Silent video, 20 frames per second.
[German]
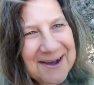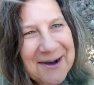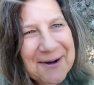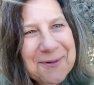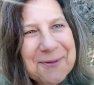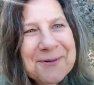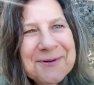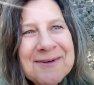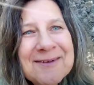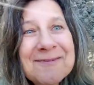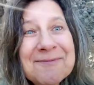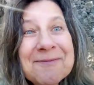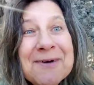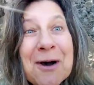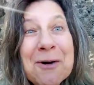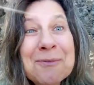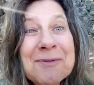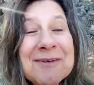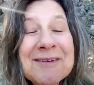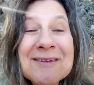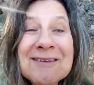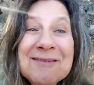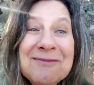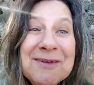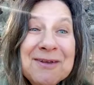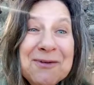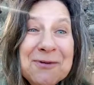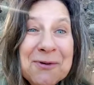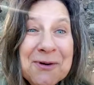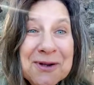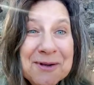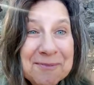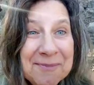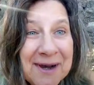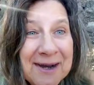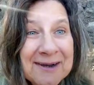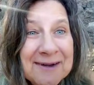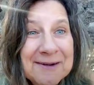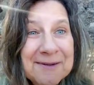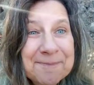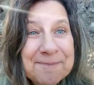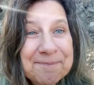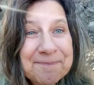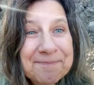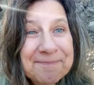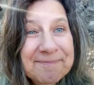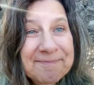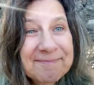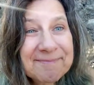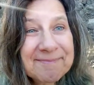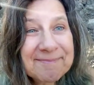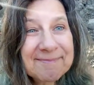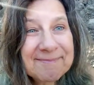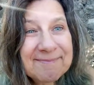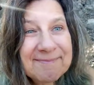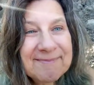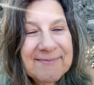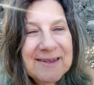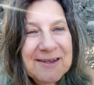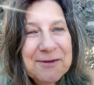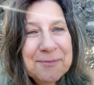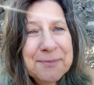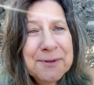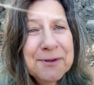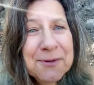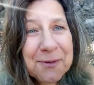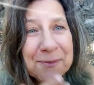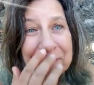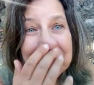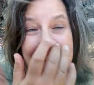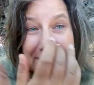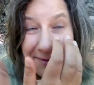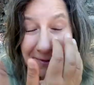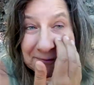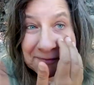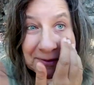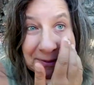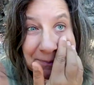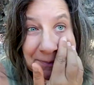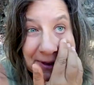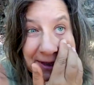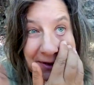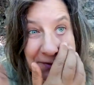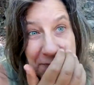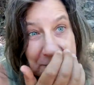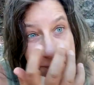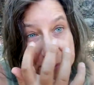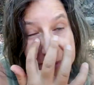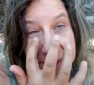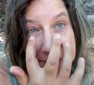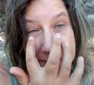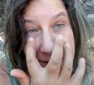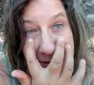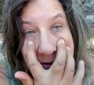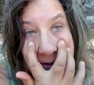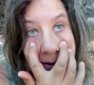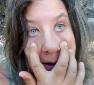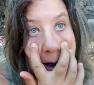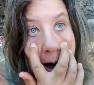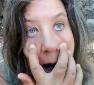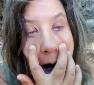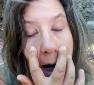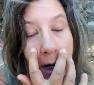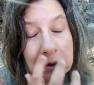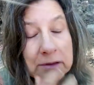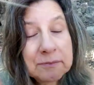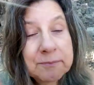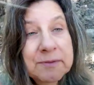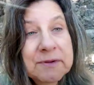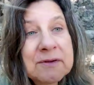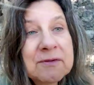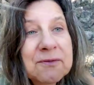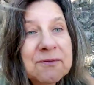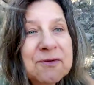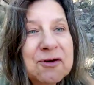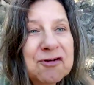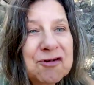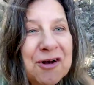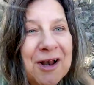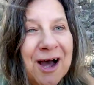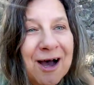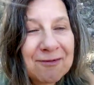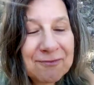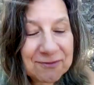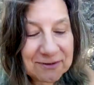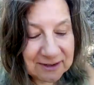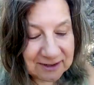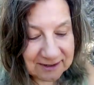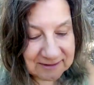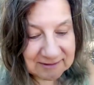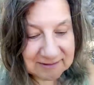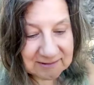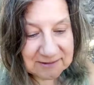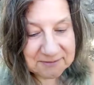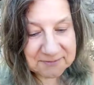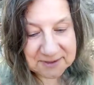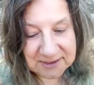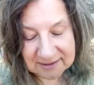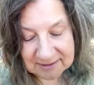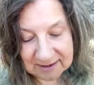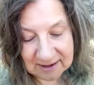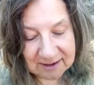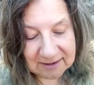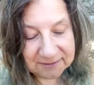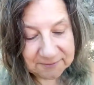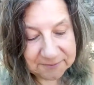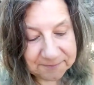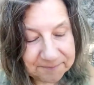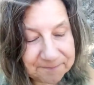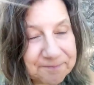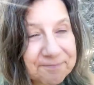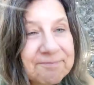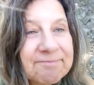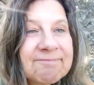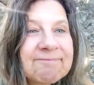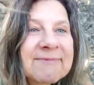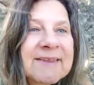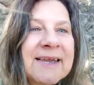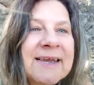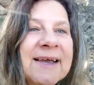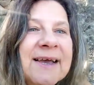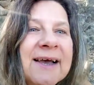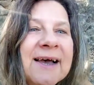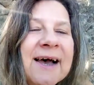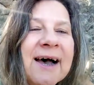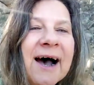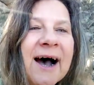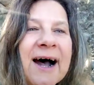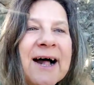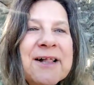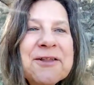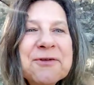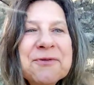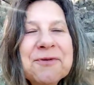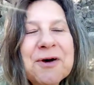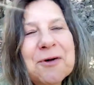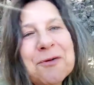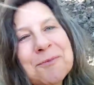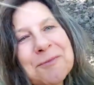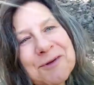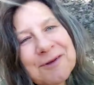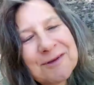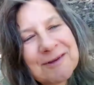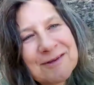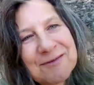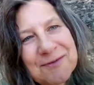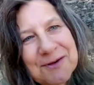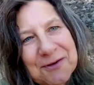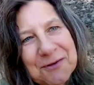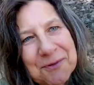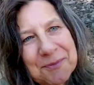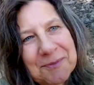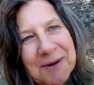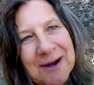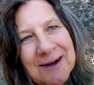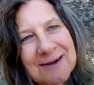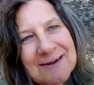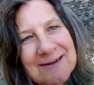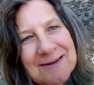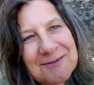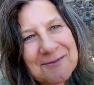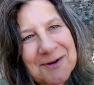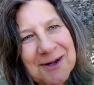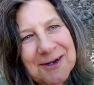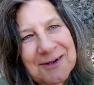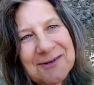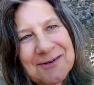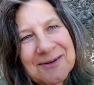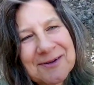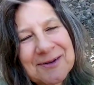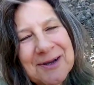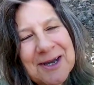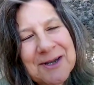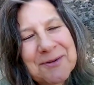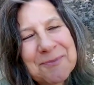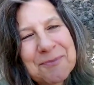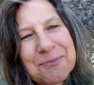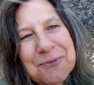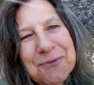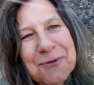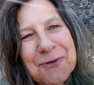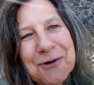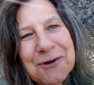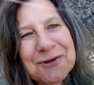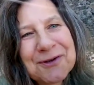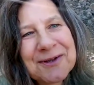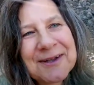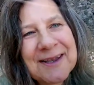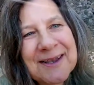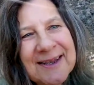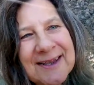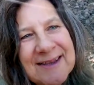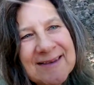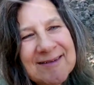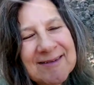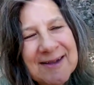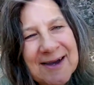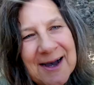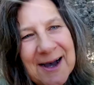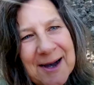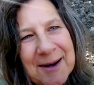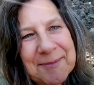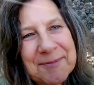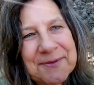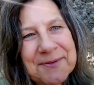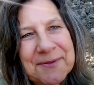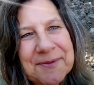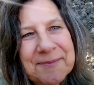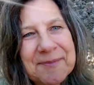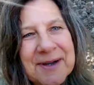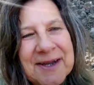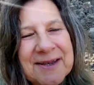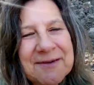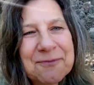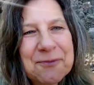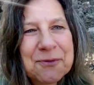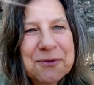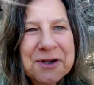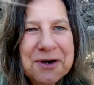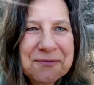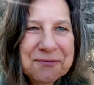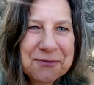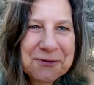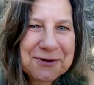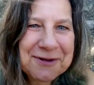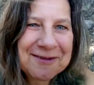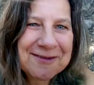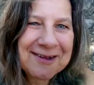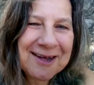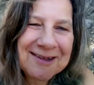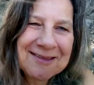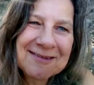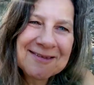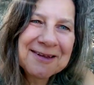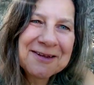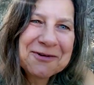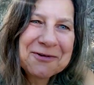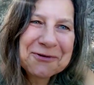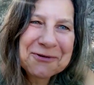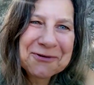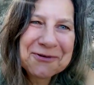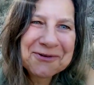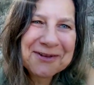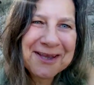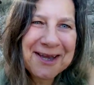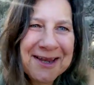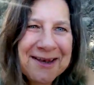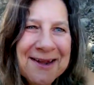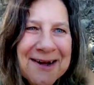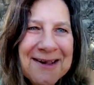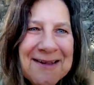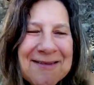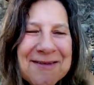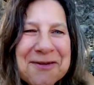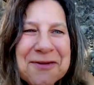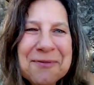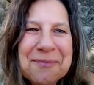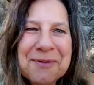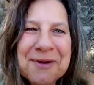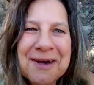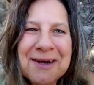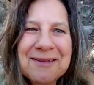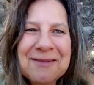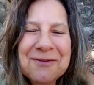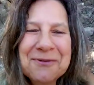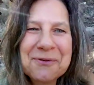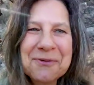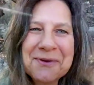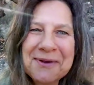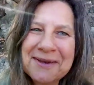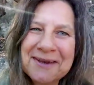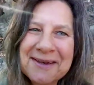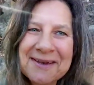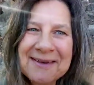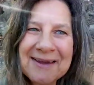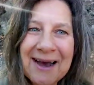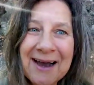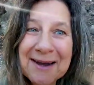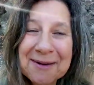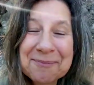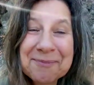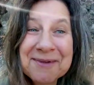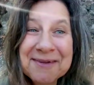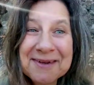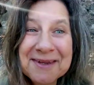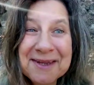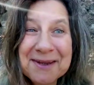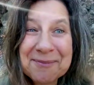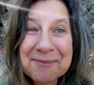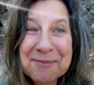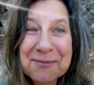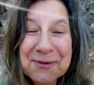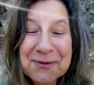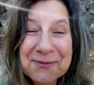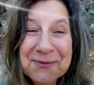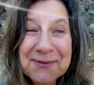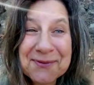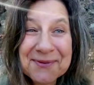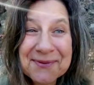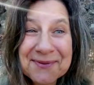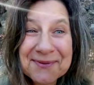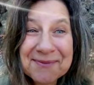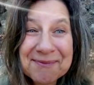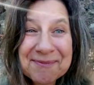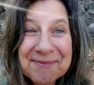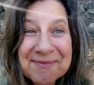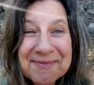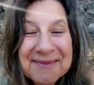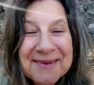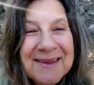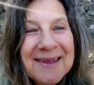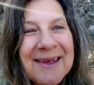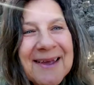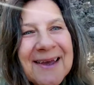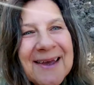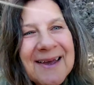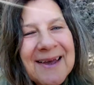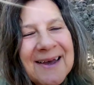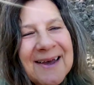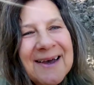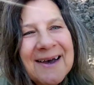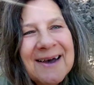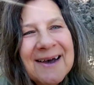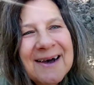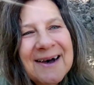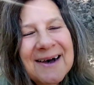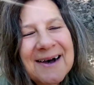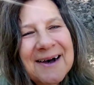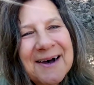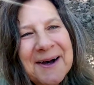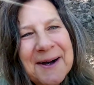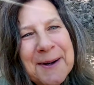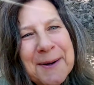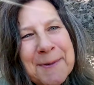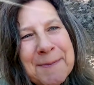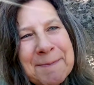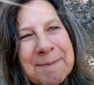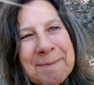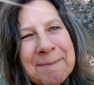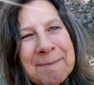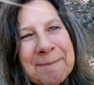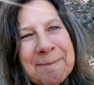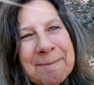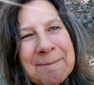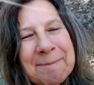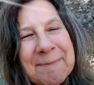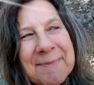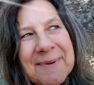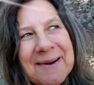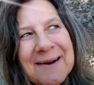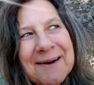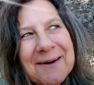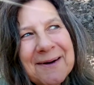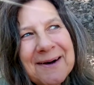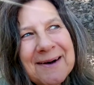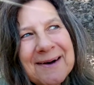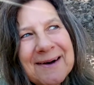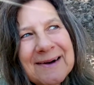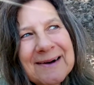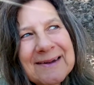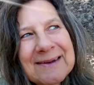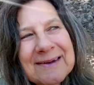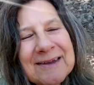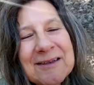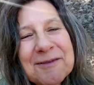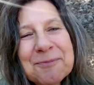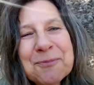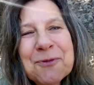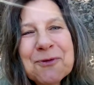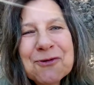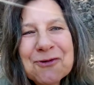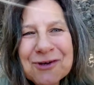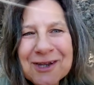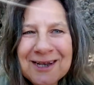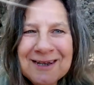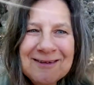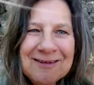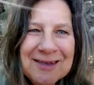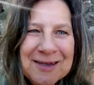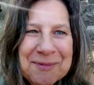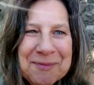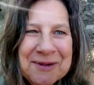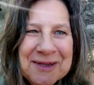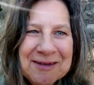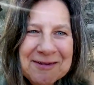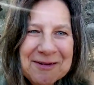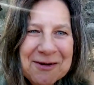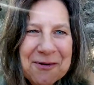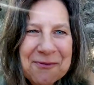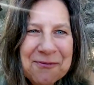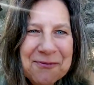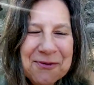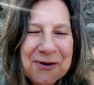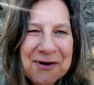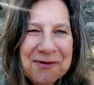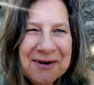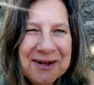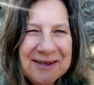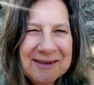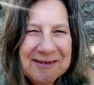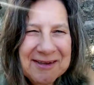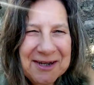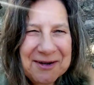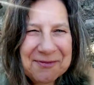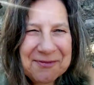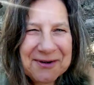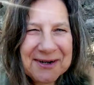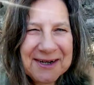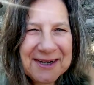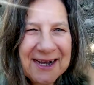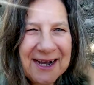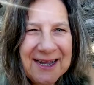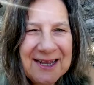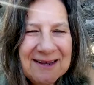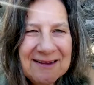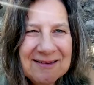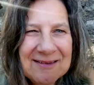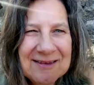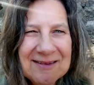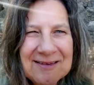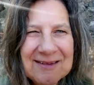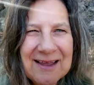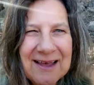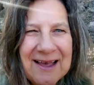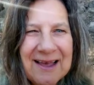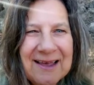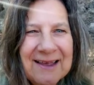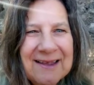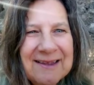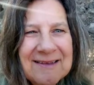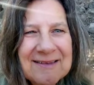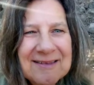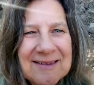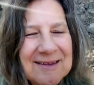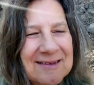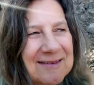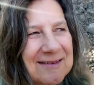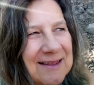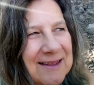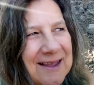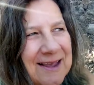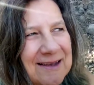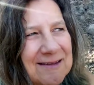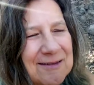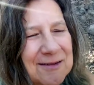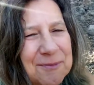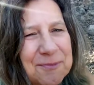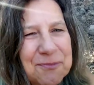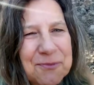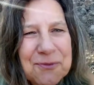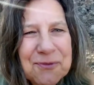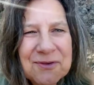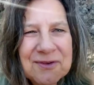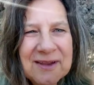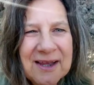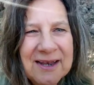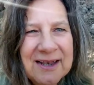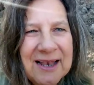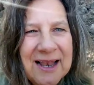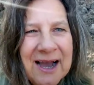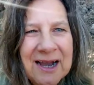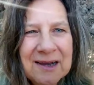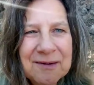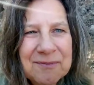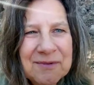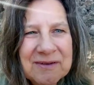Und warum ich das Video heute mache, ich bin noch ein bisschen verpennt übrigens. Oh, ich bin so verschlafen die letzten zwei Tage. Also, warum ich das Video mache, ist, weil ich in einem Buch heute gelesen habe, einen wundervollen Satz, den ich euch gerne als Inspiration in den Tag mitgeben möchte. Ähm, das Buch stelle ich demnächst auch vor, weil es einfach geil ist. Das ist das erste Buch seit langem.